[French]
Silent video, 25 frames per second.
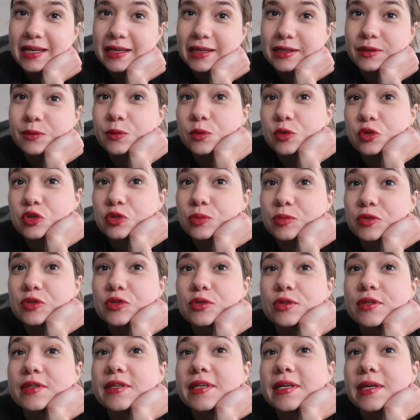Et donc je me
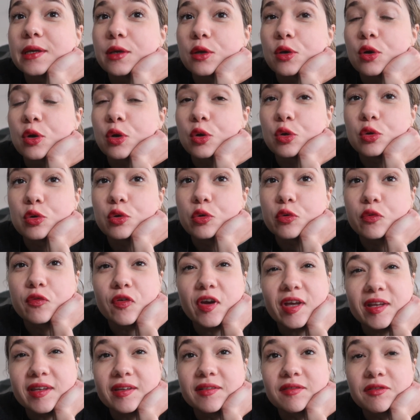suis dit qu'au lieu de
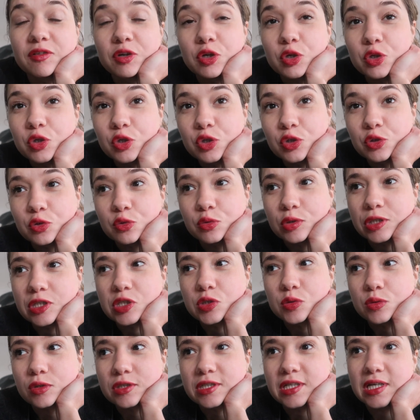faire des vlogs euh, tous les
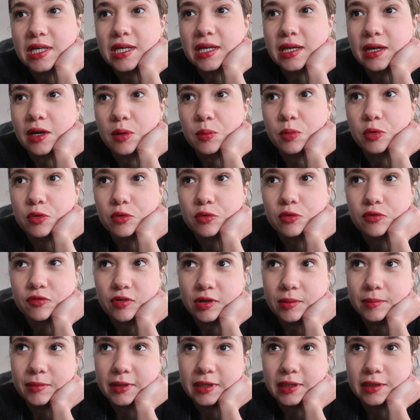jours, j'allais un peu
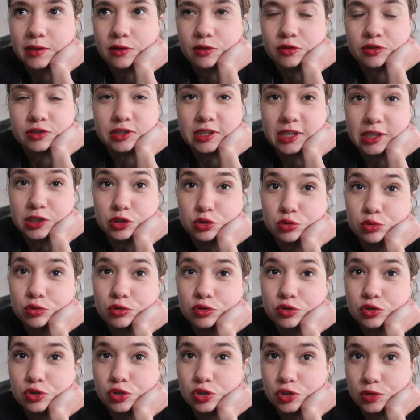filmer euh, chaque
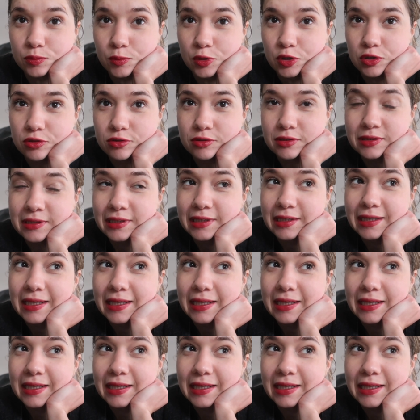jour ce que je mange.